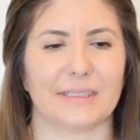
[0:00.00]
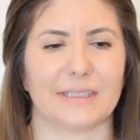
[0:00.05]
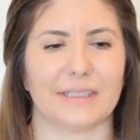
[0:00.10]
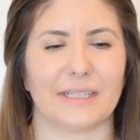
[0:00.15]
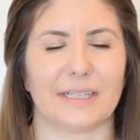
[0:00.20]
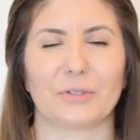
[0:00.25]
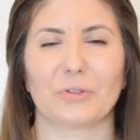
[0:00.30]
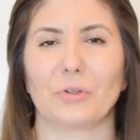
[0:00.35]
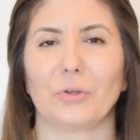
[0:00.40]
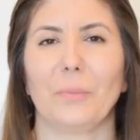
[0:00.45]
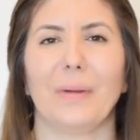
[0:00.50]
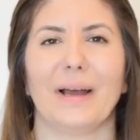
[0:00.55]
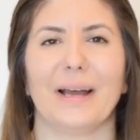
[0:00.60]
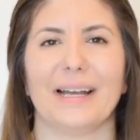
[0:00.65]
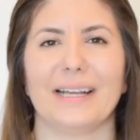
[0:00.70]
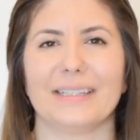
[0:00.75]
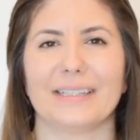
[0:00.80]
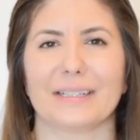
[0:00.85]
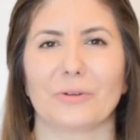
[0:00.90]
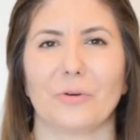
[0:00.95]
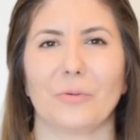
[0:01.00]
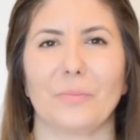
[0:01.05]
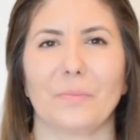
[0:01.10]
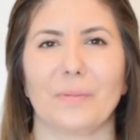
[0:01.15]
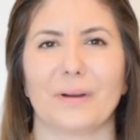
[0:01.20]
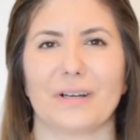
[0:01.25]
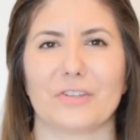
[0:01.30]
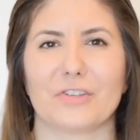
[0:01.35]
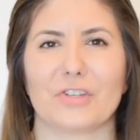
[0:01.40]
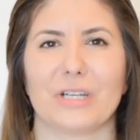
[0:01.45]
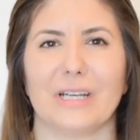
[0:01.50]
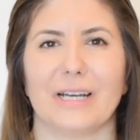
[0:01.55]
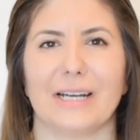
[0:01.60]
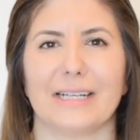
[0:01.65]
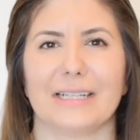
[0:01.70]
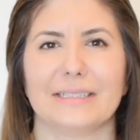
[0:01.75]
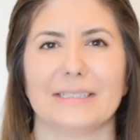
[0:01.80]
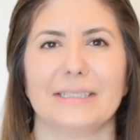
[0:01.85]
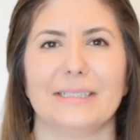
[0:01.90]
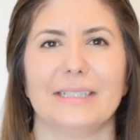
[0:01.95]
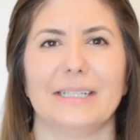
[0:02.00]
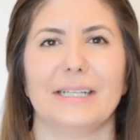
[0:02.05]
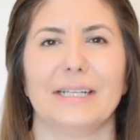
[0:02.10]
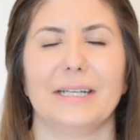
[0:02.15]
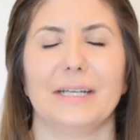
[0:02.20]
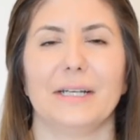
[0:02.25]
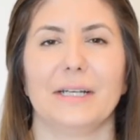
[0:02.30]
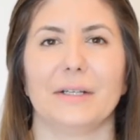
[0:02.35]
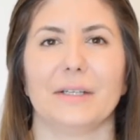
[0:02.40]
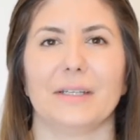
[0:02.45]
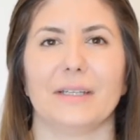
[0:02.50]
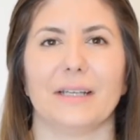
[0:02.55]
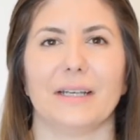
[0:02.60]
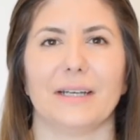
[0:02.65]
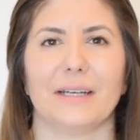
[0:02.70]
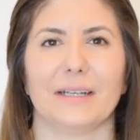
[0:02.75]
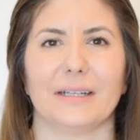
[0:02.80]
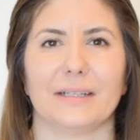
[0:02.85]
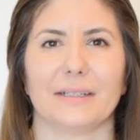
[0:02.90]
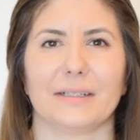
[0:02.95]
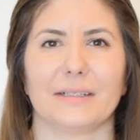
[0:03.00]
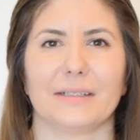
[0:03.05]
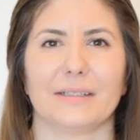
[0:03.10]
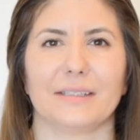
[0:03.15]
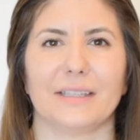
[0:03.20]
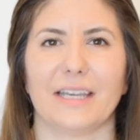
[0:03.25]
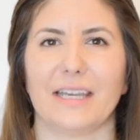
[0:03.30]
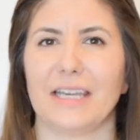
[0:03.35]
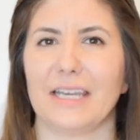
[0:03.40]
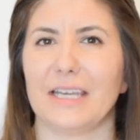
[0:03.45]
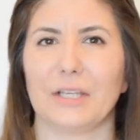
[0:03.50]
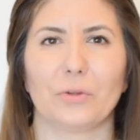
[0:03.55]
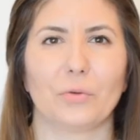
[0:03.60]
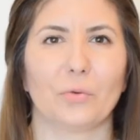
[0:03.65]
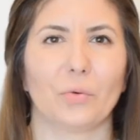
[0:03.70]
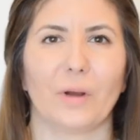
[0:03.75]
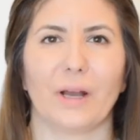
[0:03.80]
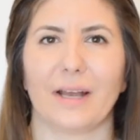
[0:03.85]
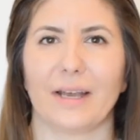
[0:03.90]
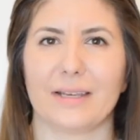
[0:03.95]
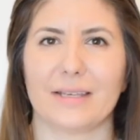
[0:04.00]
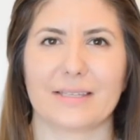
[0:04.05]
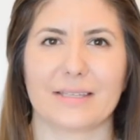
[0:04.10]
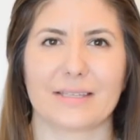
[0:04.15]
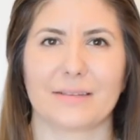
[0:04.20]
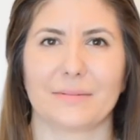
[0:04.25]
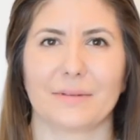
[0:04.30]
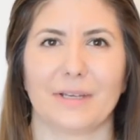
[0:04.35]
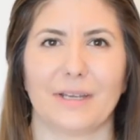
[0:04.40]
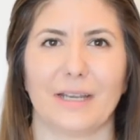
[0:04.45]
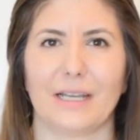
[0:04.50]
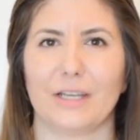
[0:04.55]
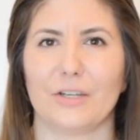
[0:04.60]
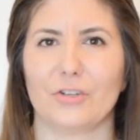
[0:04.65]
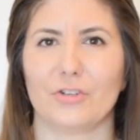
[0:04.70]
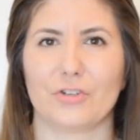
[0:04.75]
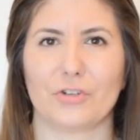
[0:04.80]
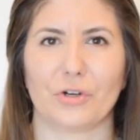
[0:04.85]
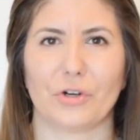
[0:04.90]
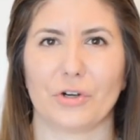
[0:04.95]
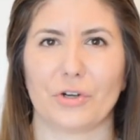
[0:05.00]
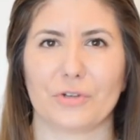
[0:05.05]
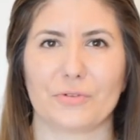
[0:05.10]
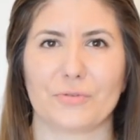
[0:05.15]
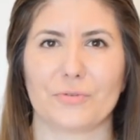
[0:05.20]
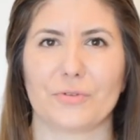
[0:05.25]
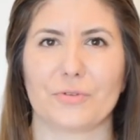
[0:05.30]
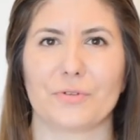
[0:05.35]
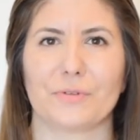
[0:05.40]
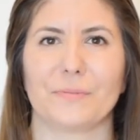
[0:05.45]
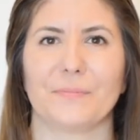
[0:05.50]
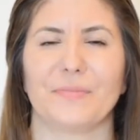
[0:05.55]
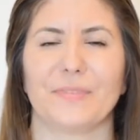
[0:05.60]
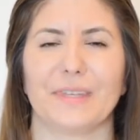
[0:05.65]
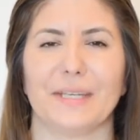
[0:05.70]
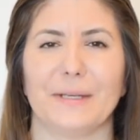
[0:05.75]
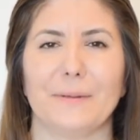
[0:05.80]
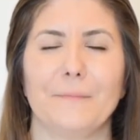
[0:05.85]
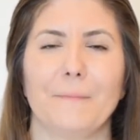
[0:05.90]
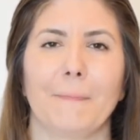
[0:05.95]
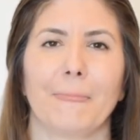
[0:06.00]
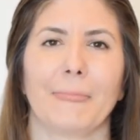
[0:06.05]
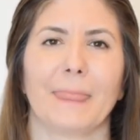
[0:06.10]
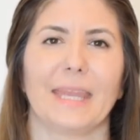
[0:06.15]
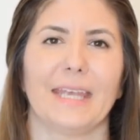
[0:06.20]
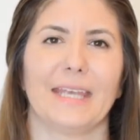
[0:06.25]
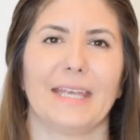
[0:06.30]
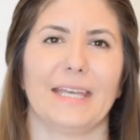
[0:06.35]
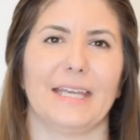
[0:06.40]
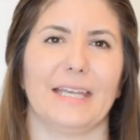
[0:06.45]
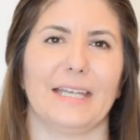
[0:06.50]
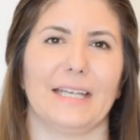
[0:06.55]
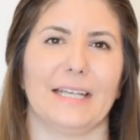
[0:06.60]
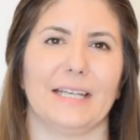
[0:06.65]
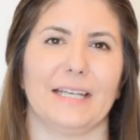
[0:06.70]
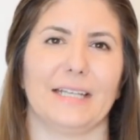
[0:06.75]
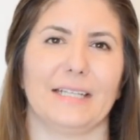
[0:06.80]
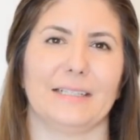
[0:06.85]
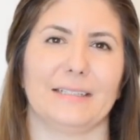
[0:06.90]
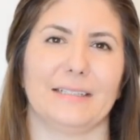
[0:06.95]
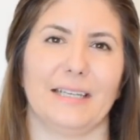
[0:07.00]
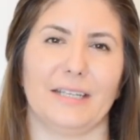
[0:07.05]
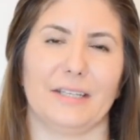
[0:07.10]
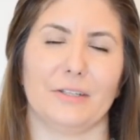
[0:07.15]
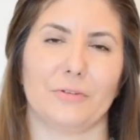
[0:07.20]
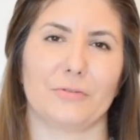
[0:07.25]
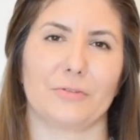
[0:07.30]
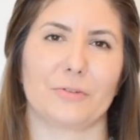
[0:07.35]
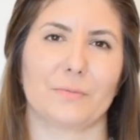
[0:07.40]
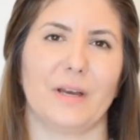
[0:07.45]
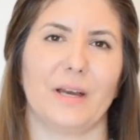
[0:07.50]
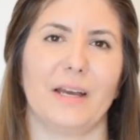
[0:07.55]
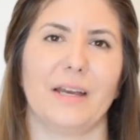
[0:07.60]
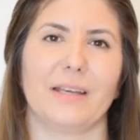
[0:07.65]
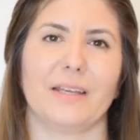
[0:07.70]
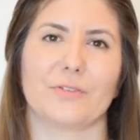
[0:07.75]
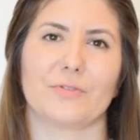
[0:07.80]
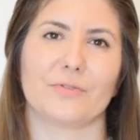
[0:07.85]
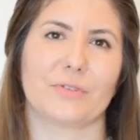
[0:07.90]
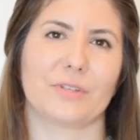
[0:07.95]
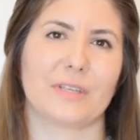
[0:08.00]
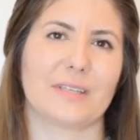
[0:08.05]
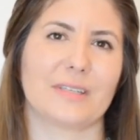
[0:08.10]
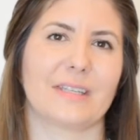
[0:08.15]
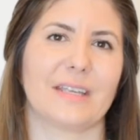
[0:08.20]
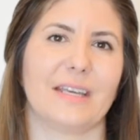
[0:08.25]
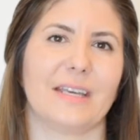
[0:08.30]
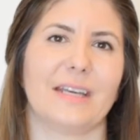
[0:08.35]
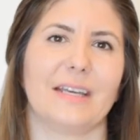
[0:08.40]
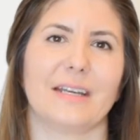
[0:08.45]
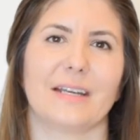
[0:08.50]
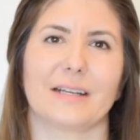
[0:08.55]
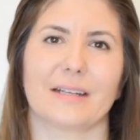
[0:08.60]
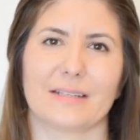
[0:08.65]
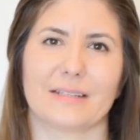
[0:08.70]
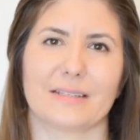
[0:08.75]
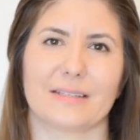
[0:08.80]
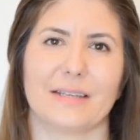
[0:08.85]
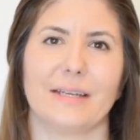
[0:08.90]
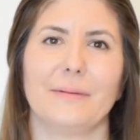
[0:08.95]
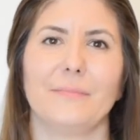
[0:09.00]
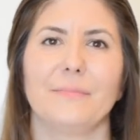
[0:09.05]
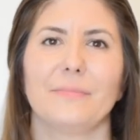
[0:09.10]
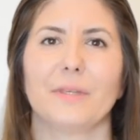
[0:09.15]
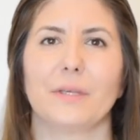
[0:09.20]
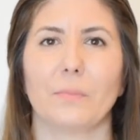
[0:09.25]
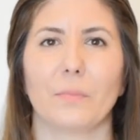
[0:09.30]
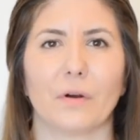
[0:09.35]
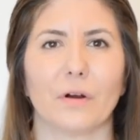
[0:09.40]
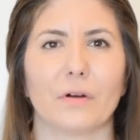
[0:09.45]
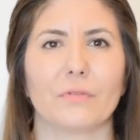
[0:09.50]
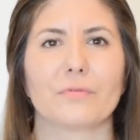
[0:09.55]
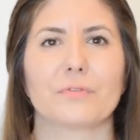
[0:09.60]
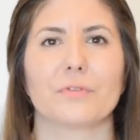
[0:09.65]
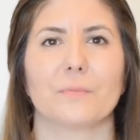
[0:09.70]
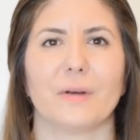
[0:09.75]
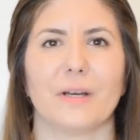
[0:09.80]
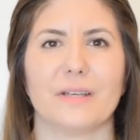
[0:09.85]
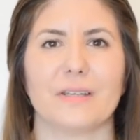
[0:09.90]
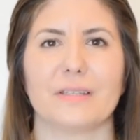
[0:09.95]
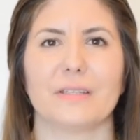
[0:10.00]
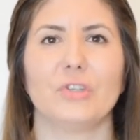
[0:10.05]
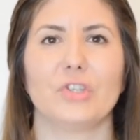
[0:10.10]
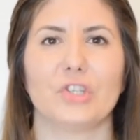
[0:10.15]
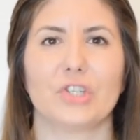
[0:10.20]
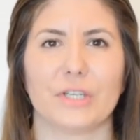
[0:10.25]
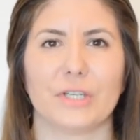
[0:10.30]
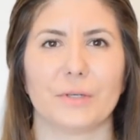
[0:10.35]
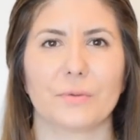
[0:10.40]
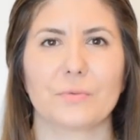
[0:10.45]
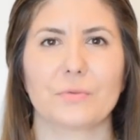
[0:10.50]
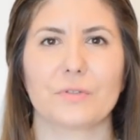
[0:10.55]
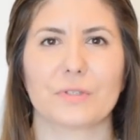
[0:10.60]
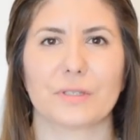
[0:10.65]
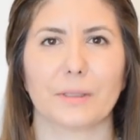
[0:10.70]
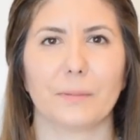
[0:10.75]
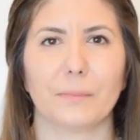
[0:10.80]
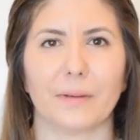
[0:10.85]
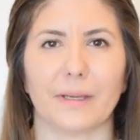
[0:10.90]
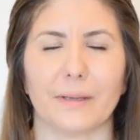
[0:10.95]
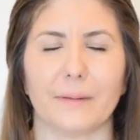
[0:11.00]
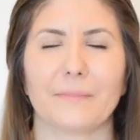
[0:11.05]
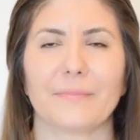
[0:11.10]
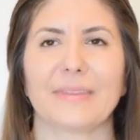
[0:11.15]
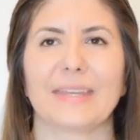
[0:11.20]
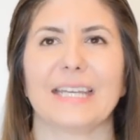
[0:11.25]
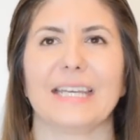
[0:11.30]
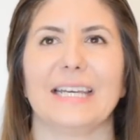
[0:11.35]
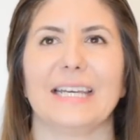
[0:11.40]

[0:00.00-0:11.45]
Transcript: era tomada, compartilhada ah, em rituais religiosos, né? Ah, entre os maias, os astecas, né, e povos mais antigos também.